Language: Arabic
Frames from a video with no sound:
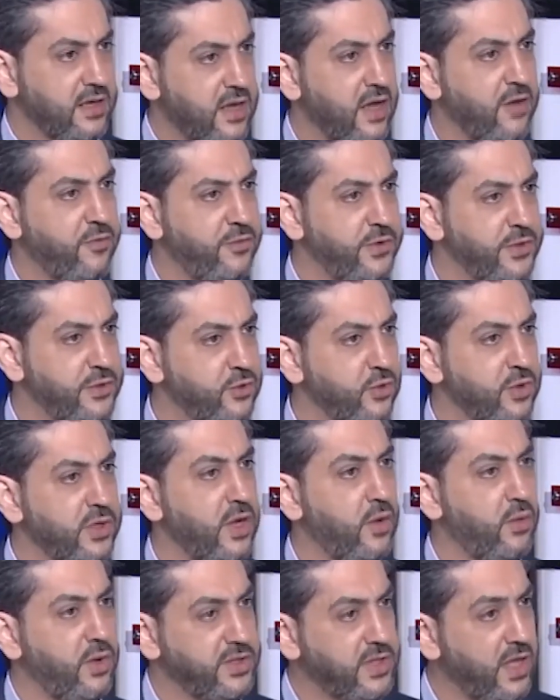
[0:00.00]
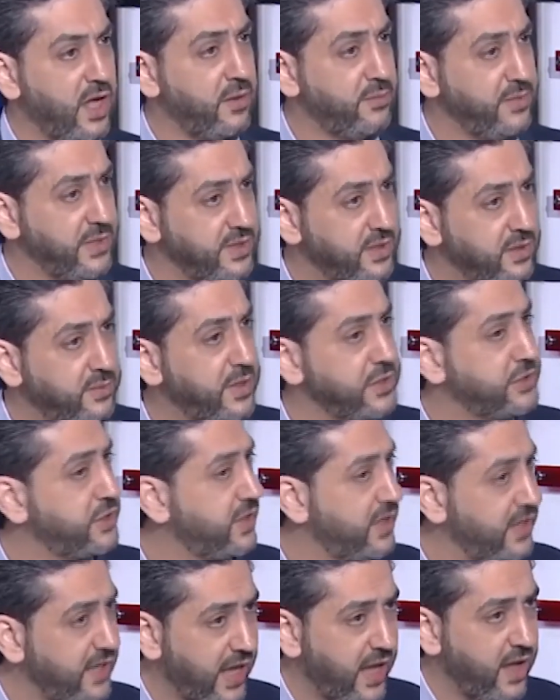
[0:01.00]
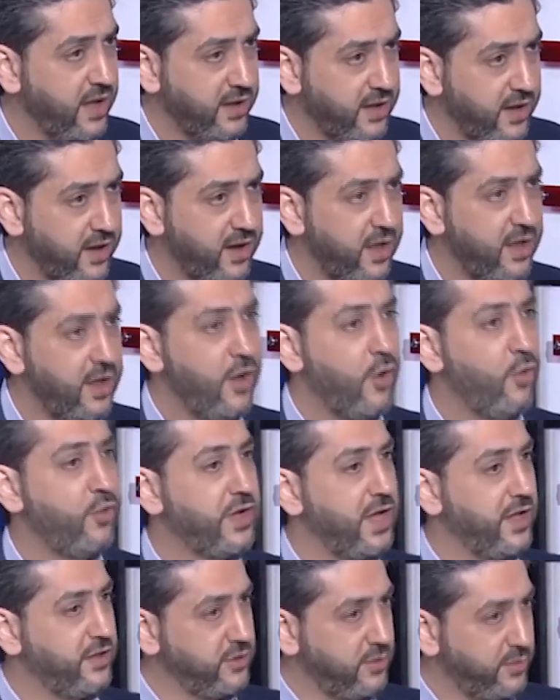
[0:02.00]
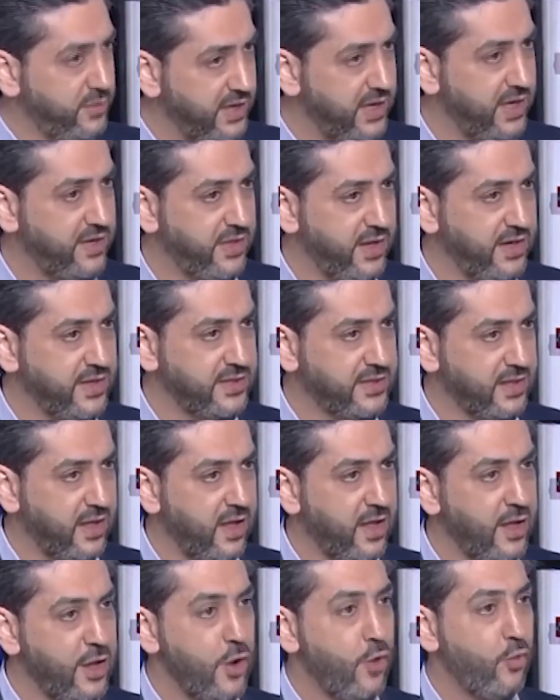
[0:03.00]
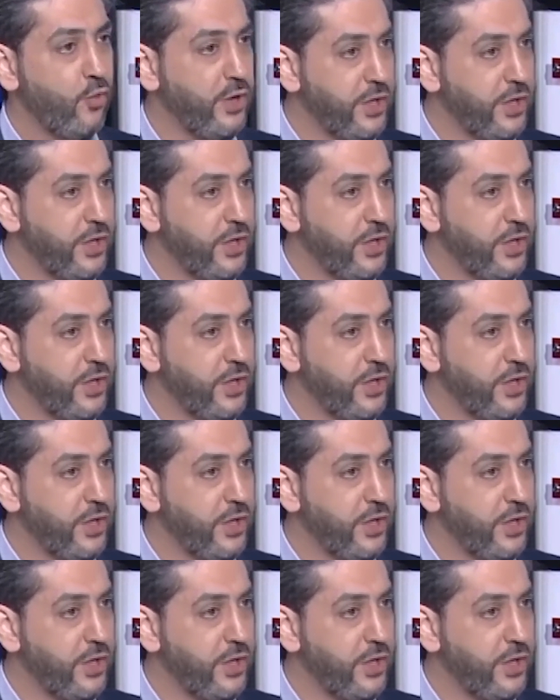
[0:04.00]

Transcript: كان في سوريا وطار من دمشق إلى أنقرة وكان ضمن هذا الإطار م.